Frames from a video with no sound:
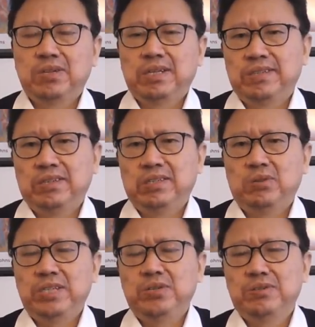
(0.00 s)
呃，这个
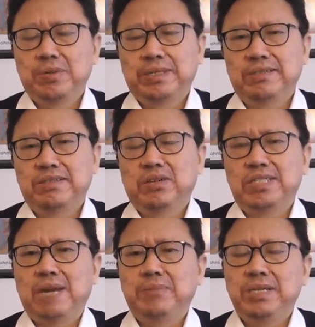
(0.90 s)
环球时报等造的
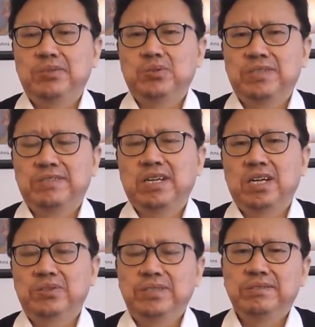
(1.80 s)
假媒体说这是个
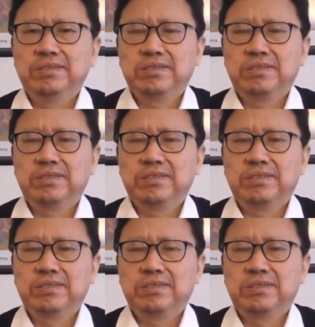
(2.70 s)
老人，